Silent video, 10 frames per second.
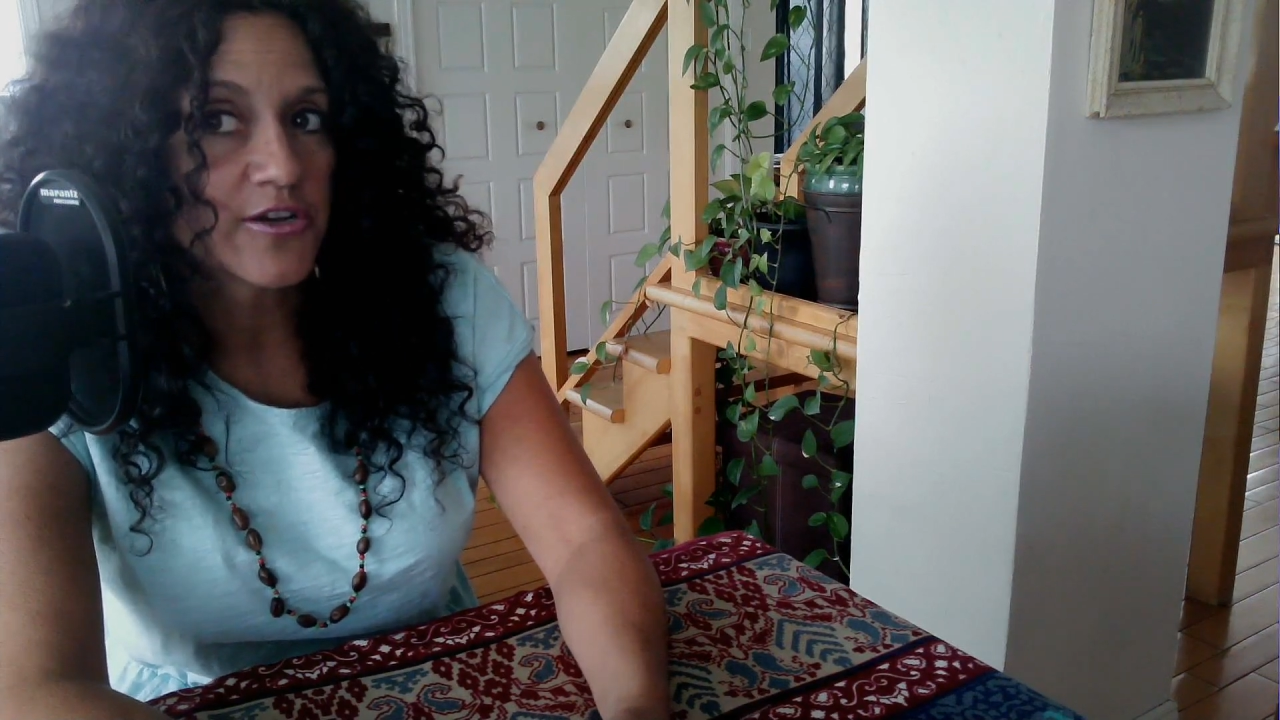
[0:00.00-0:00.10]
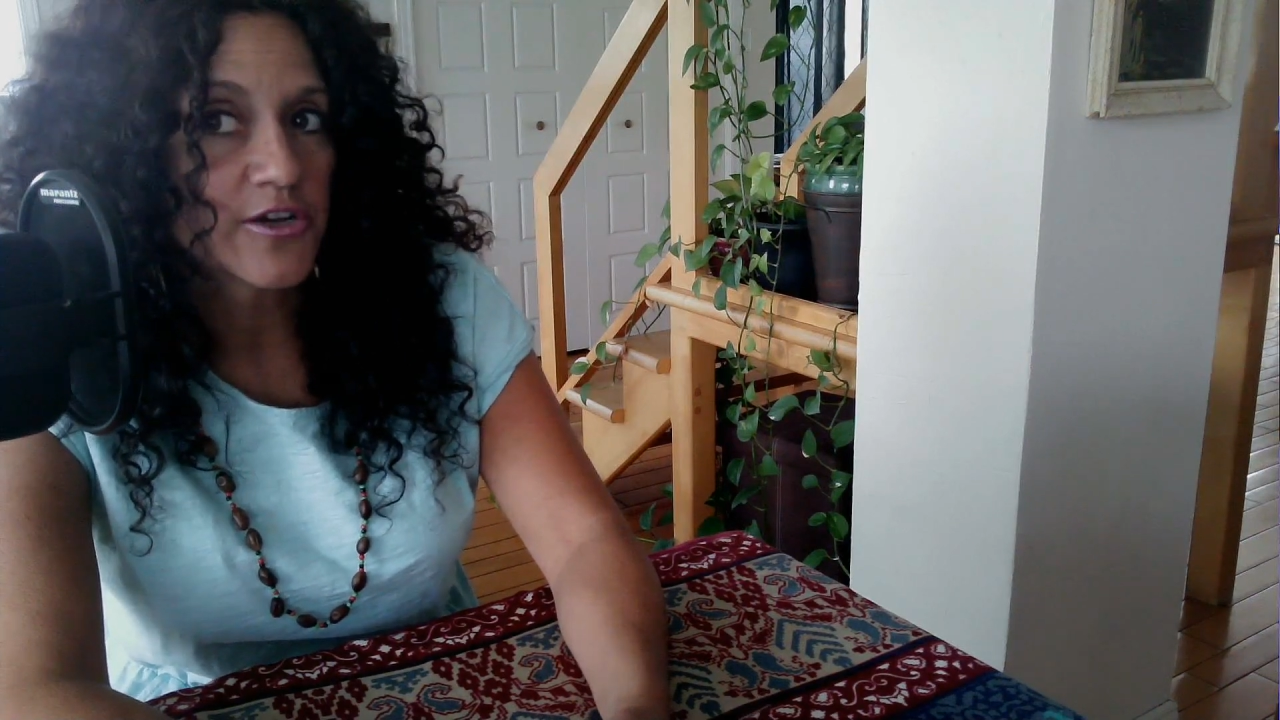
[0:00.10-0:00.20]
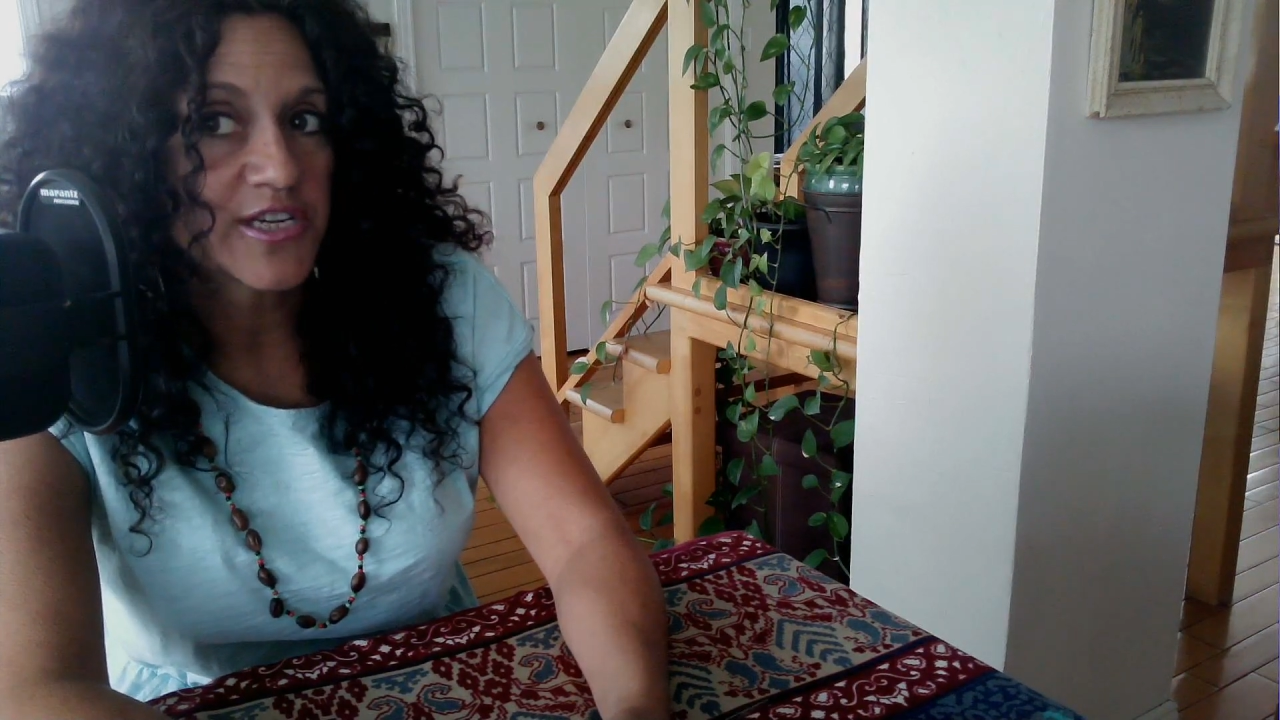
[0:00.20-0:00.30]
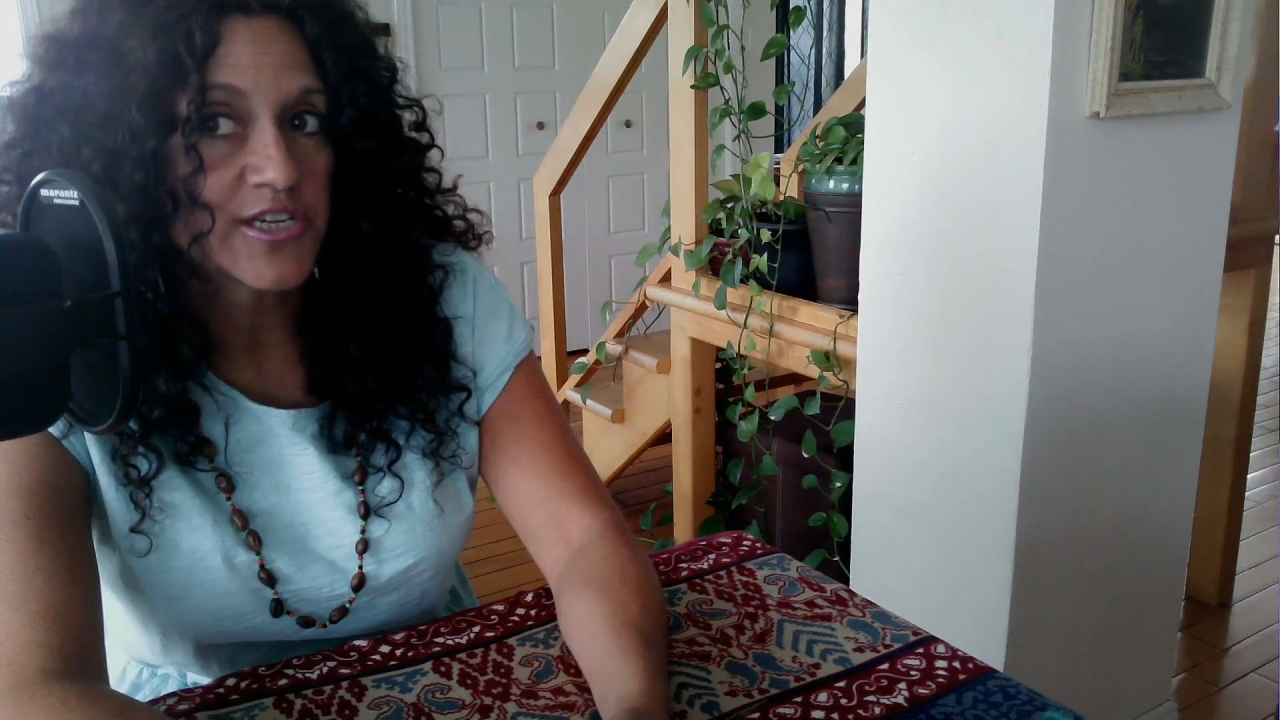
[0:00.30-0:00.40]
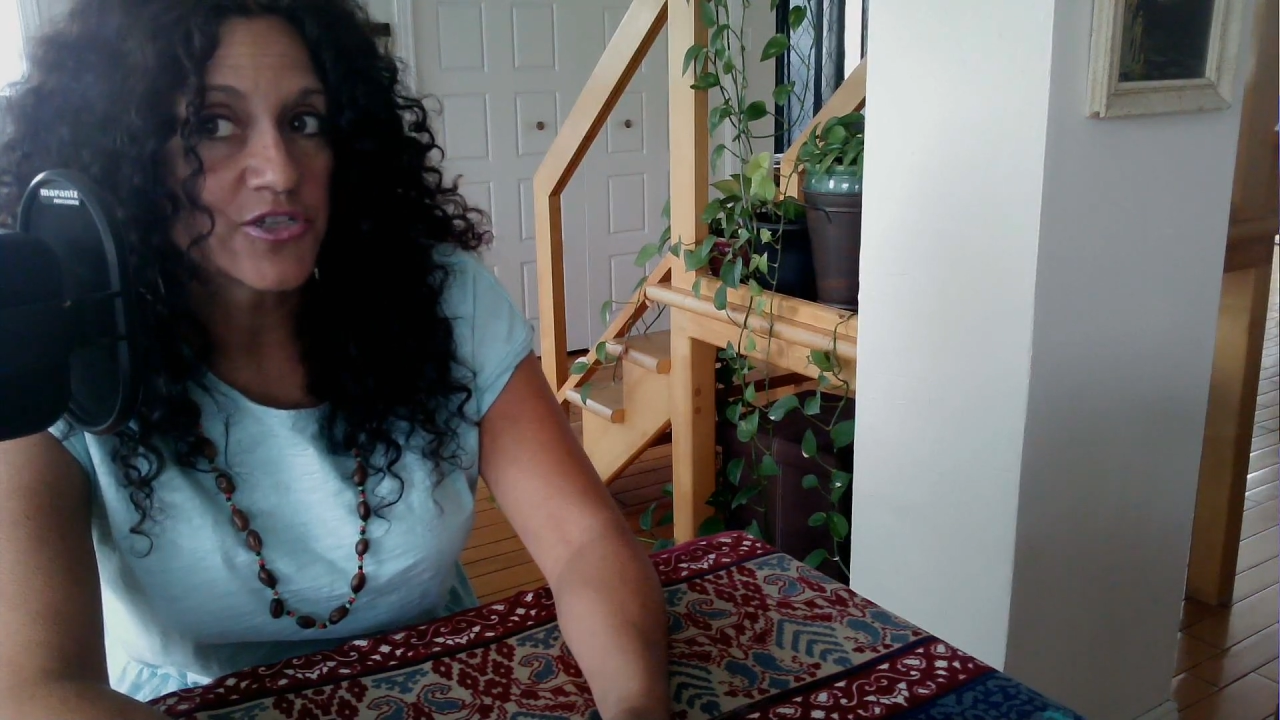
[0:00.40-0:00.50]

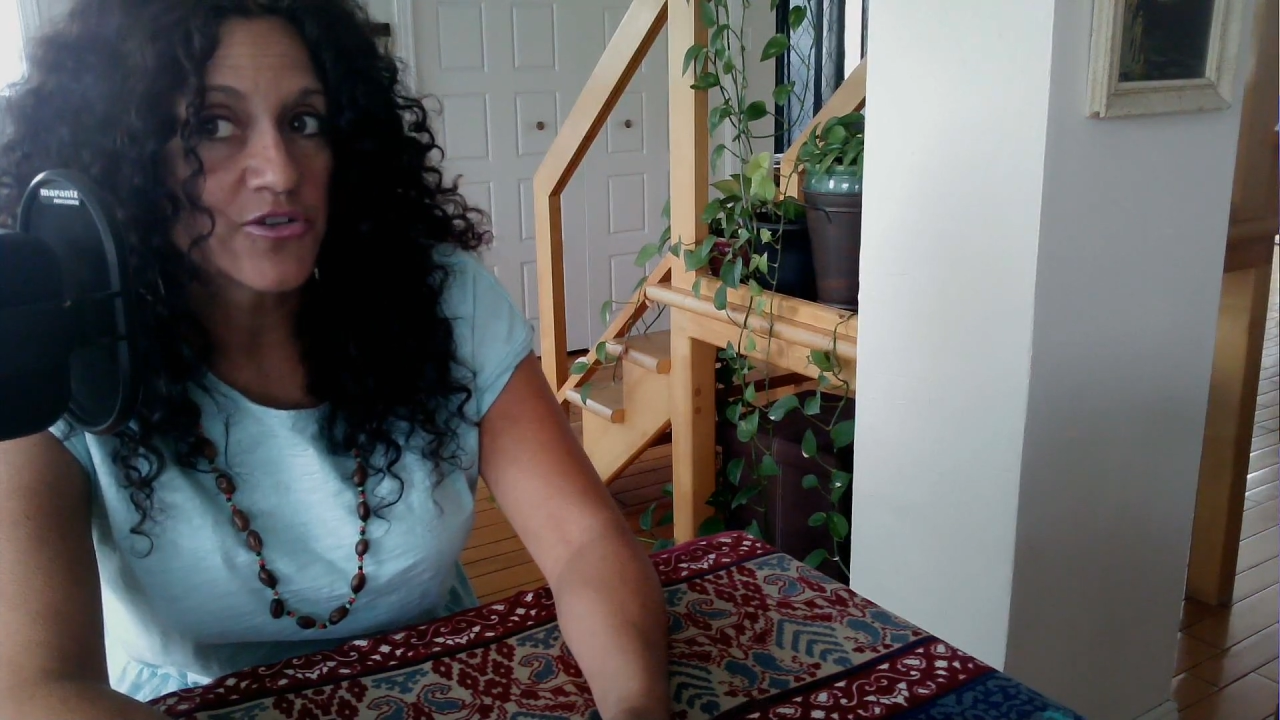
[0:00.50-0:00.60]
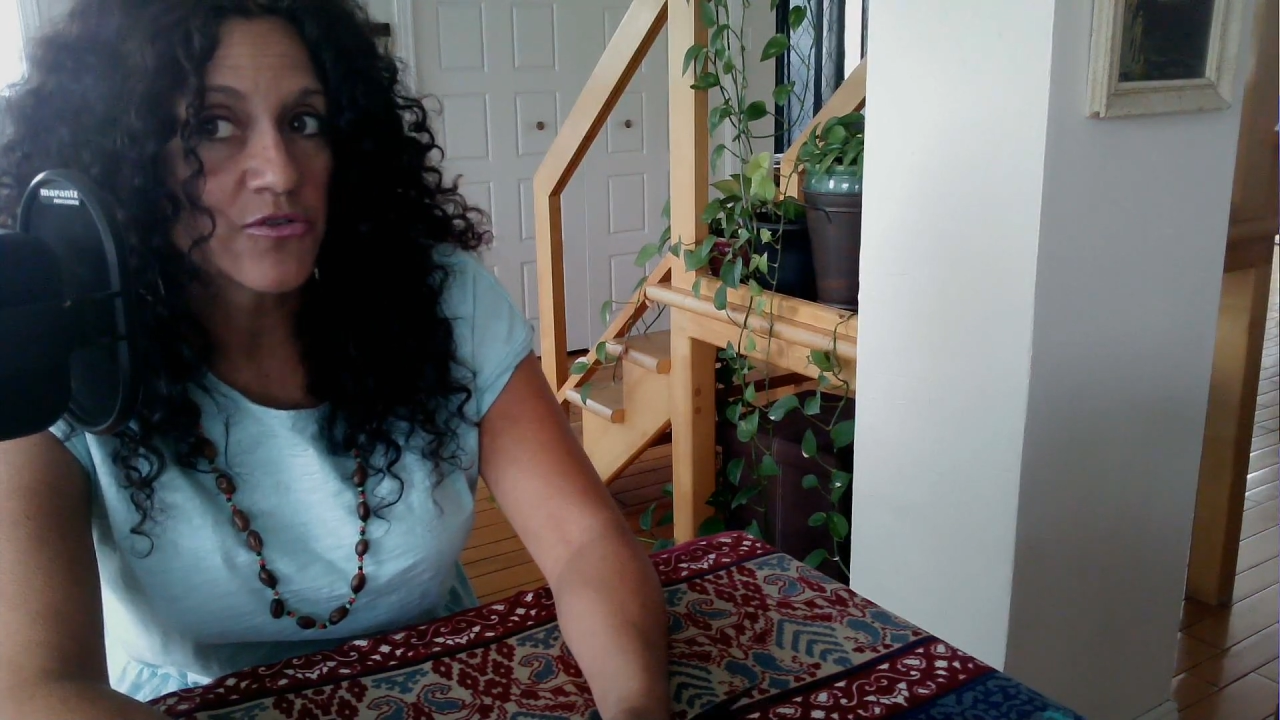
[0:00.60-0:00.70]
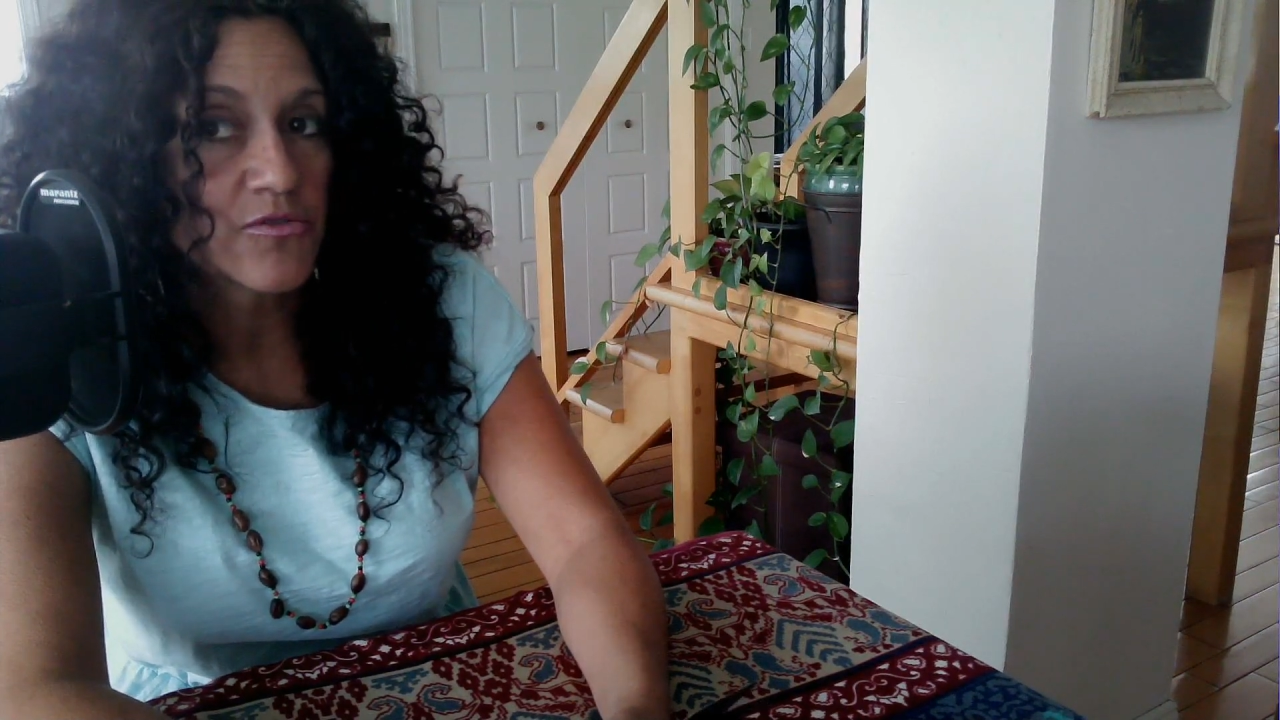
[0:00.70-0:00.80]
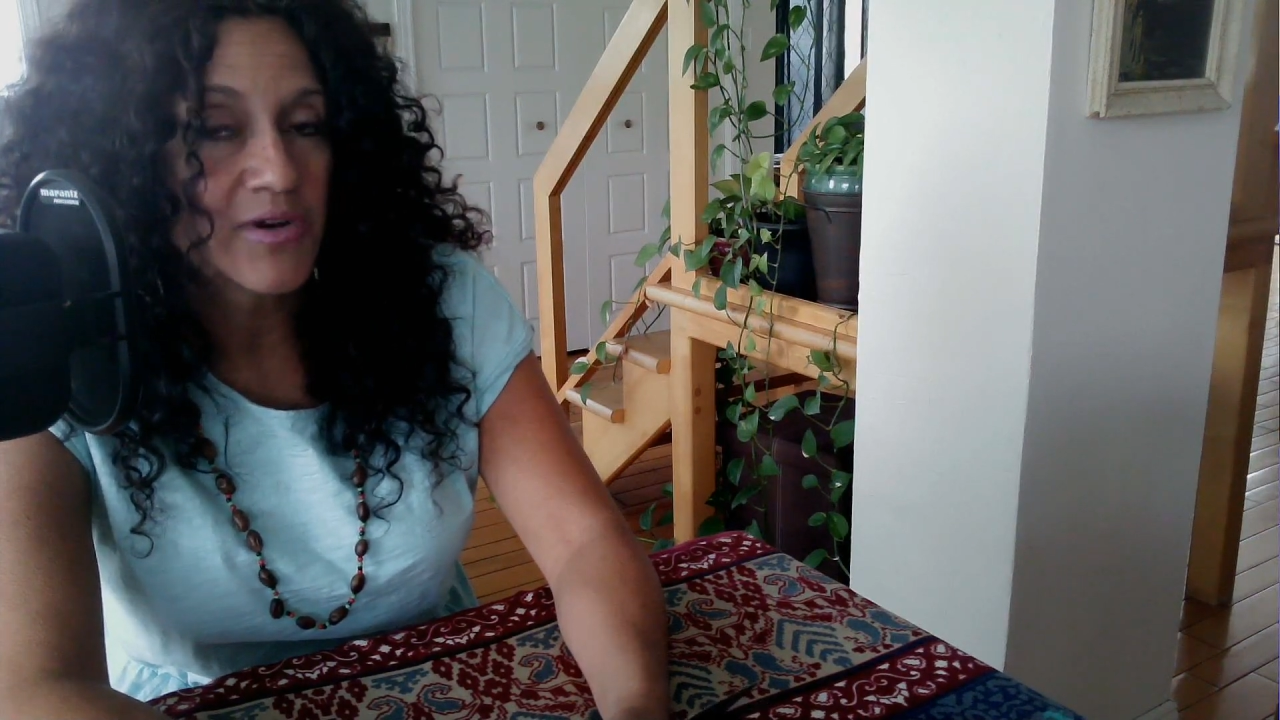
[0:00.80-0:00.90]
connexion,